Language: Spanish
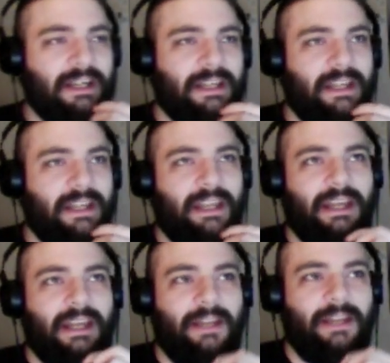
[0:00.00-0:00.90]

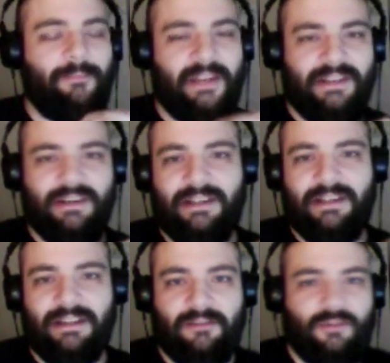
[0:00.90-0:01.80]
y impresiones y
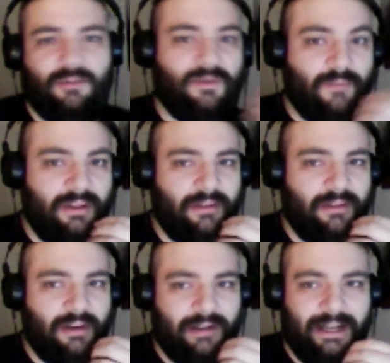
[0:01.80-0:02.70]
después un vídeo de
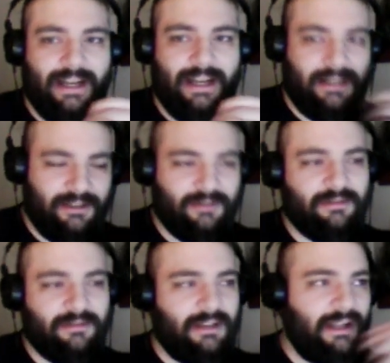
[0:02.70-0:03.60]
lore larguito
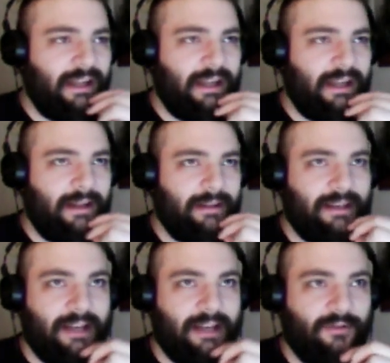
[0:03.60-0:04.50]
eh,
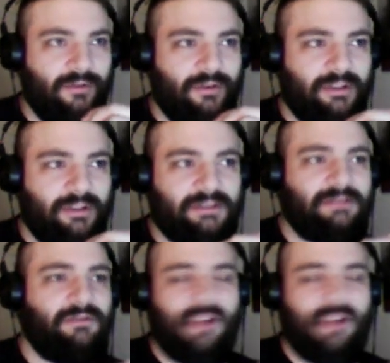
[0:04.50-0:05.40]
indicando todas
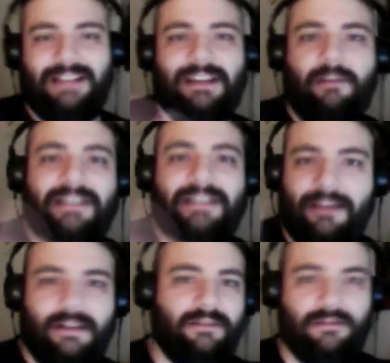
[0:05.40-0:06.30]
todas las tramas que ha
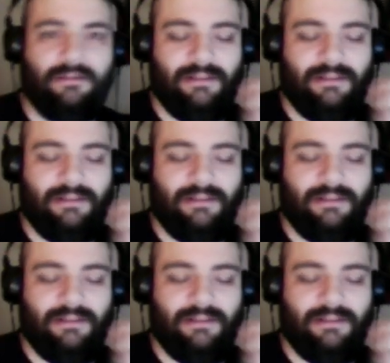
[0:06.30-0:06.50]
abierto ¿no?